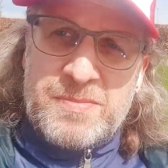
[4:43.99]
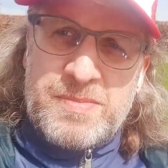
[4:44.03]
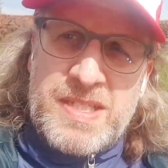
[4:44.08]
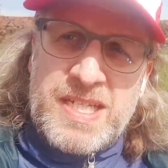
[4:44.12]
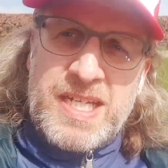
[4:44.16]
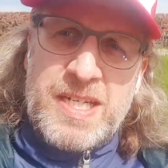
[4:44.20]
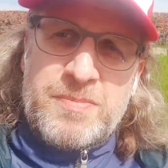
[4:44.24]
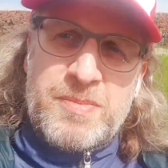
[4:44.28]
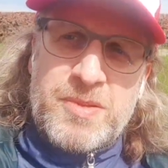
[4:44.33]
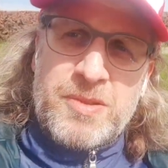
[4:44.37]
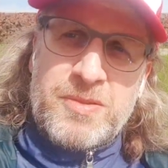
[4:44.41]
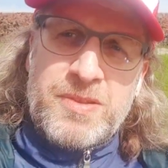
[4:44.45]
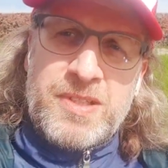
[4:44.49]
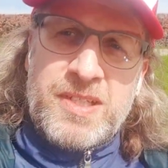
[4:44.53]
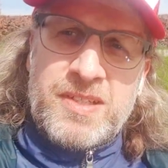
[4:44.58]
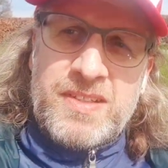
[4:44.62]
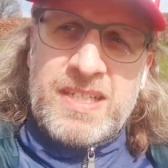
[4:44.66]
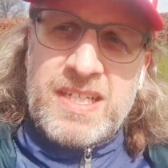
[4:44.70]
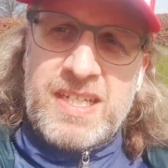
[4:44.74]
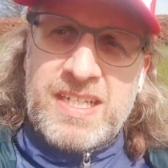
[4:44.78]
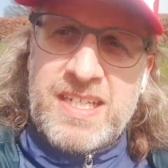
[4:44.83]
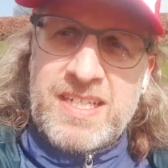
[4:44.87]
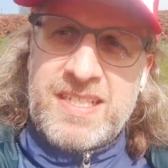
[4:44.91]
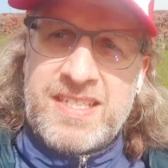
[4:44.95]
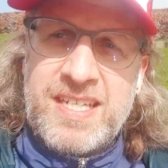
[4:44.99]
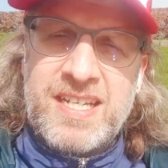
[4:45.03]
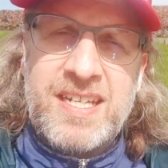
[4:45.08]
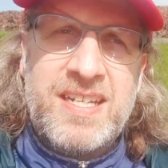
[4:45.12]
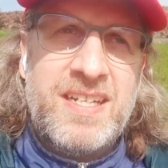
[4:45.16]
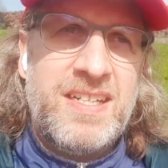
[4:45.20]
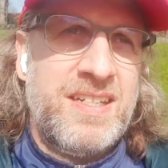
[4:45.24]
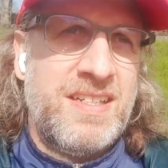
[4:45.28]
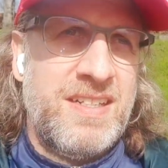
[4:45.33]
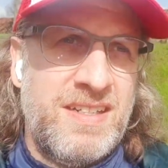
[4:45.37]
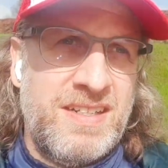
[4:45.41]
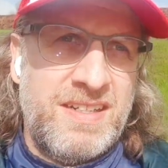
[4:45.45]
alp donau kreis
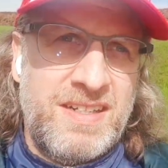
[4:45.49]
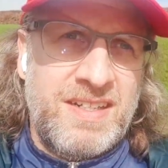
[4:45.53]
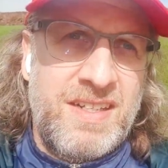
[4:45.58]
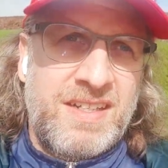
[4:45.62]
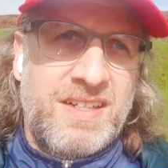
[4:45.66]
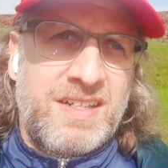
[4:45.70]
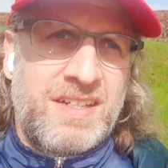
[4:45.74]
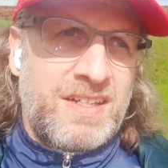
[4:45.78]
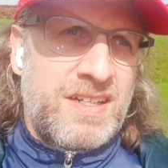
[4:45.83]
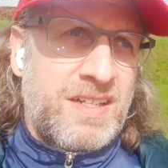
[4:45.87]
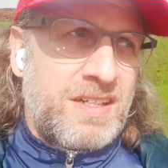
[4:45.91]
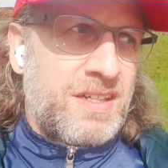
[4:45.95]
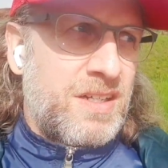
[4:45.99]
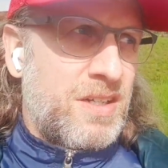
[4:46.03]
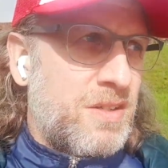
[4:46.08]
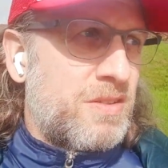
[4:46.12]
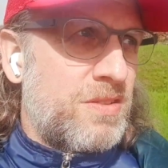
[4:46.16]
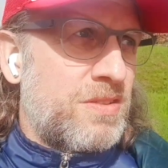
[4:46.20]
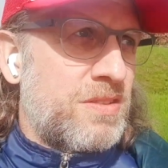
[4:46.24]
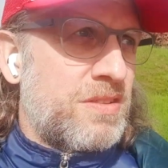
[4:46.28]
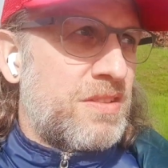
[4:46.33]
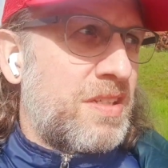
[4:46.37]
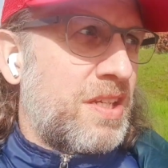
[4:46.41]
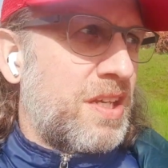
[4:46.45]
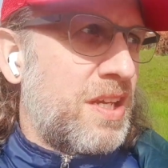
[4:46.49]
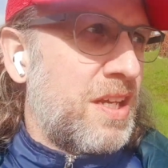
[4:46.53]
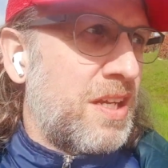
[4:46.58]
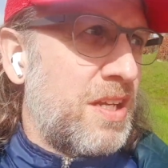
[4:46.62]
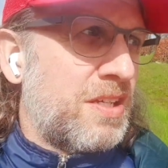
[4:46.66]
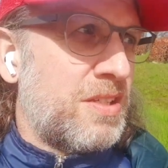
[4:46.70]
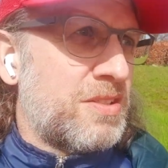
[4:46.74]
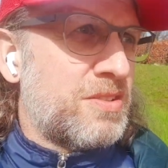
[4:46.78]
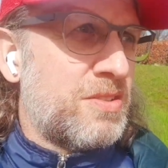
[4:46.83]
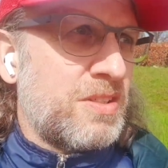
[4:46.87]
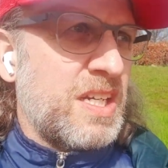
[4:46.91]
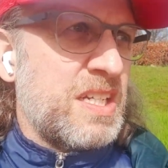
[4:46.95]
und
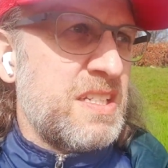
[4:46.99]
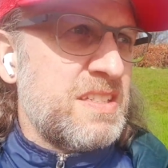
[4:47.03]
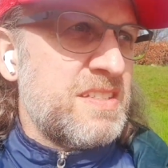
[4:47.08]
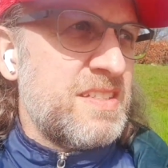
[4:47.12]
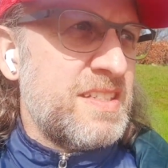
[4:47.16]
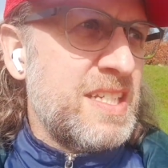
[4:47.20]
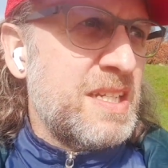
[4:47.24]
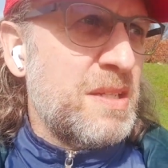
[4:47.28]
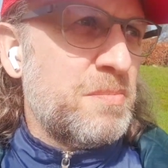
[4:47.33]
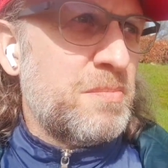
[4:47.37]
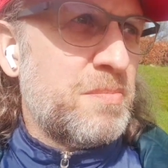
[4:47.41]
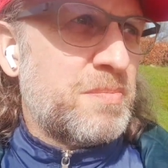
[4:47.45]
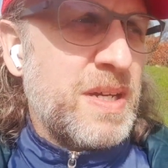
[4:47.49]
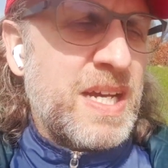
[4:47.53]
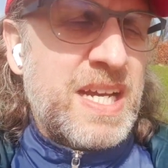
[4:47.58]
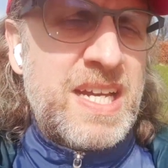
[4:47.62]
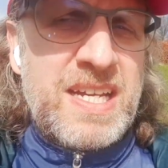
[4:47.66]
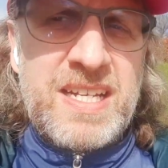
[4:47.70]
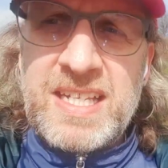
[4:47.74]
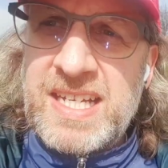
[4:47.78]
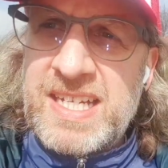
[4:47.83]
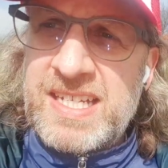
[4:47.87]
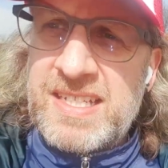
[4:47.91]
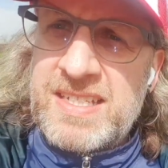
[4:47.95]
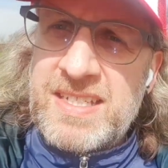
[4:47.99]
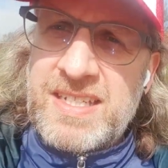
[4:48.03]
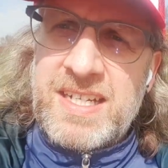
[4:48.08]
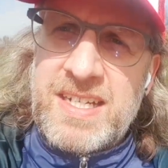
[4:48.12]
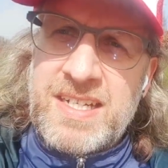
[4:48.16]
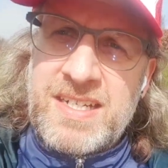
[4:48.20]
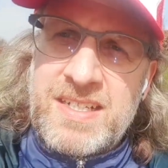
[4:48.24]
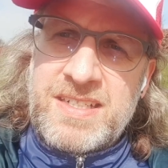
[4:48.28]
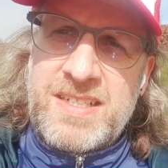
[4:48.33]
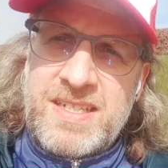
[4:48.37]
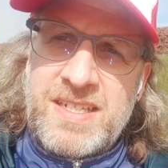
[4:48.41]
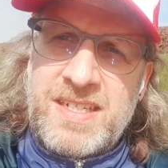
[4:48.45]
so ganz nebenbei leiden
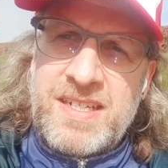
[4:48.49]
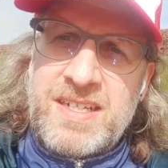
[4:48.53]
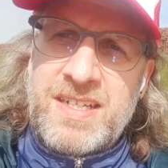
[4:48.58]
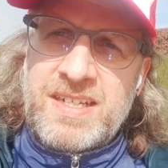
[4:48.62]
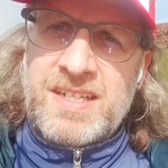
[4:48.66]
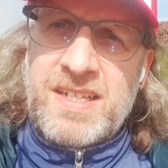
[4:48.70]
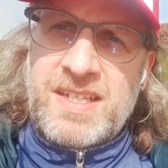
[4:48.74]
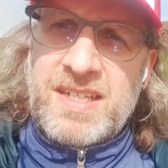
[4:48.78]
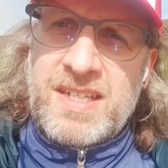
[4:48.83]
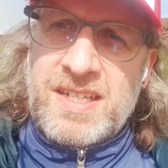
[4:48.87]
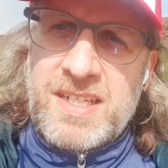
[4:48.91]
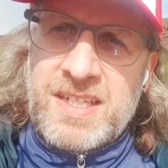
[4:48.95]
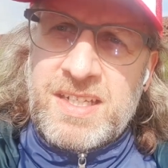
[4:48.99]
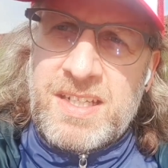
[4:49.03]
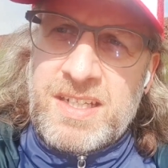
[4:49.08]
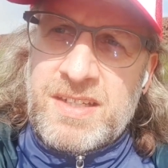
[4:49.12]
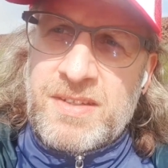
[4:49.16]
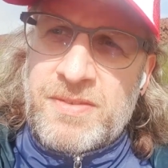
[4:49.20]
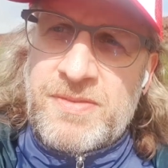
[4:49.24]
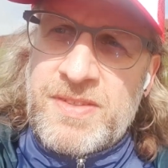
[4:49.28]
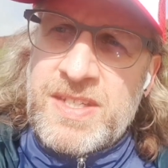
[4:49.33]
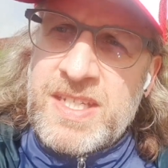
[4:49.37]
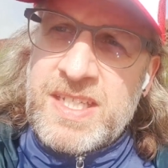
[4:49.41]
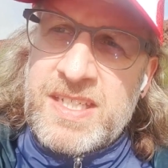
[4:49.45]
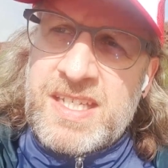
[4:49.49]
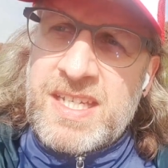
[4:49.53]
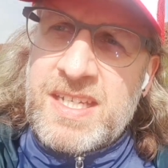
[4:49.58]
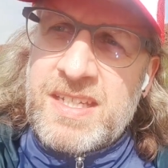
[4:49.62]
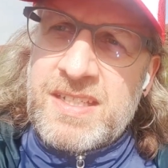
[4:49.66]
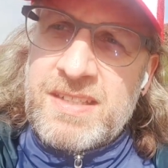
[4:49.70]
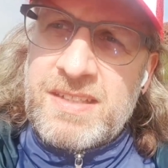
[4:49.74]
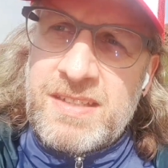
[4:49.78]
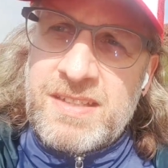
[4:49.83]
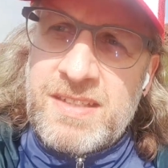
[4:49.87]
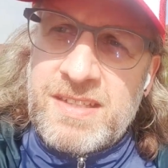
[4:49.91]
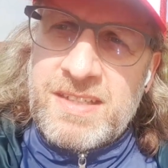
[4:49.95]
halt vier
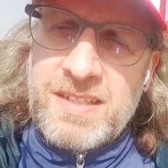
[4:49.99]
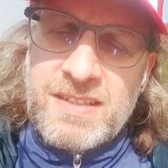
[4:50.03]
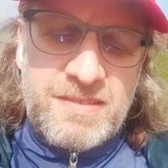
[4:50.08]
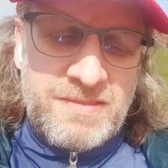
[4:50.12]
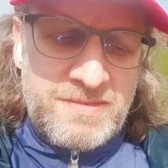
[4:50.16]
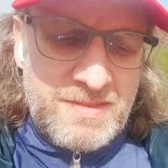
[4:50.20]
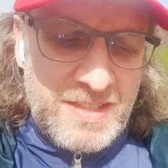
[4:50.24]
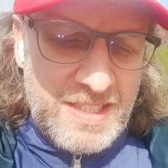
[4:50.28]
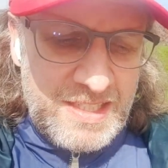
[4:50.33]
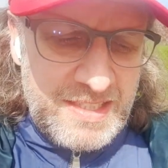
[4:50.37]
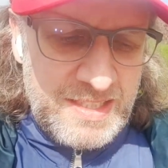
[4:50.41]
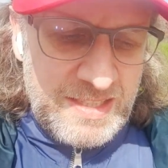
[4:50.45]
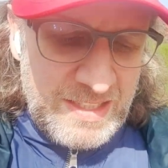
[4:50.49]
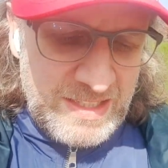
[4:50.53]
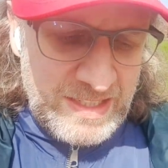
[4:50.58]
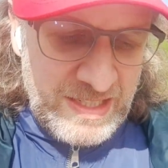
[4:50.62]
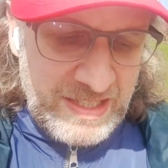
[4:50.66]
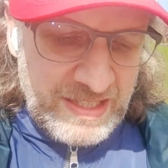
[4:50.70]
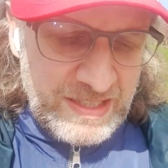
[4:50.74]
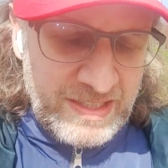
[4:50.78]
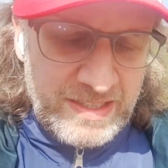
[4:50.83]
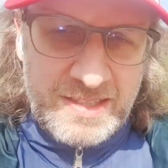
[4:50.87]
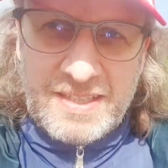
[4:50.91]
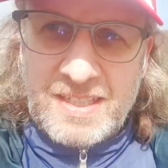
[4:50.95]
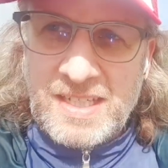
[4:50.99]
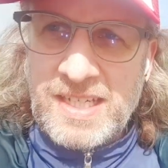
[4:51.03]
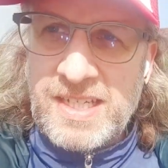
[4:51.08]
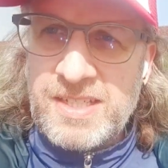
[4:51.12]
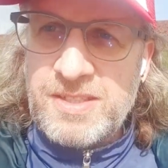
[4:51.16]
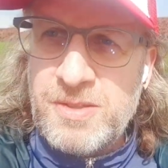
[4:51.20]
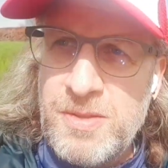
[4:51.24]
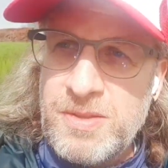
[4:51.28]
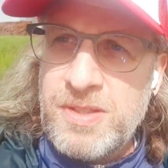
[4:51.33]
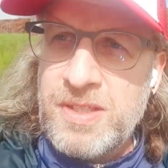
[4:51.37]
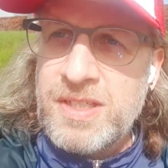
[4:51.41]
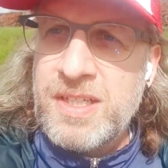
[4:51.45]
Kinder, ja, weil die drei
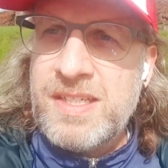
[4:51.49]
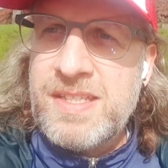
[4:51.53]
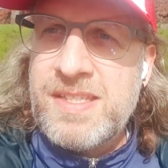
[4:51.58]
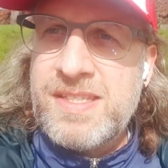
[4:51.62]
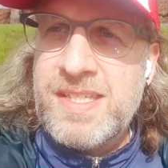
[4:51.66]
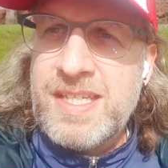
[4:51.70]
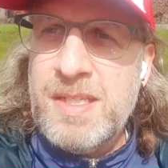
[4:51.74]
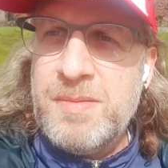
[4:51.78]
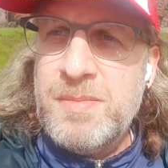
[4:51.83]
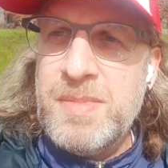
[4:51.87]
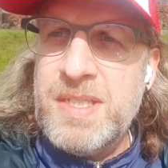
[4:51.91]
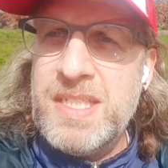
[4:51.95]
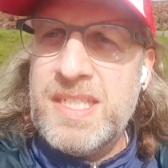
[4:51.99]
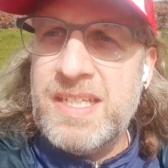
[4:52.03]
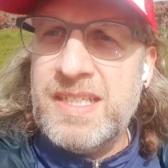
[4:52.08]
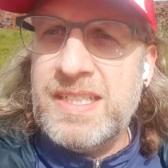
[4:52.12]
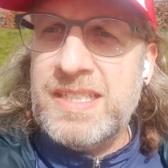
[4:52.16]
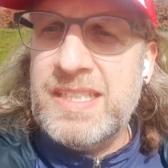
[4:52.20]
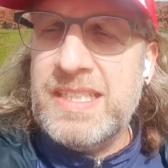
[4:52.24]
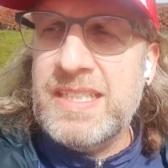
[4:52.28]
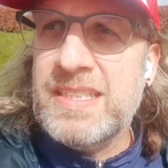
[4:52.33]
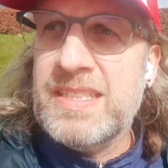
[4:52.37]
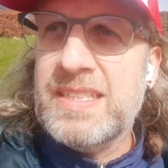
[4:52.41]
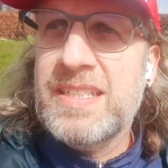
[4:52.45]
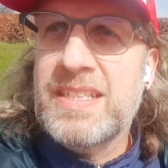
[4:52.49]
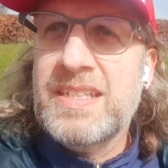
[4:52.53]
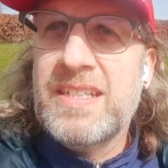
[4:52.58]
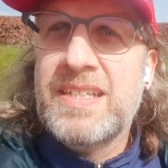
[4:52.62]
Jüngeren sehen mich ja nicht.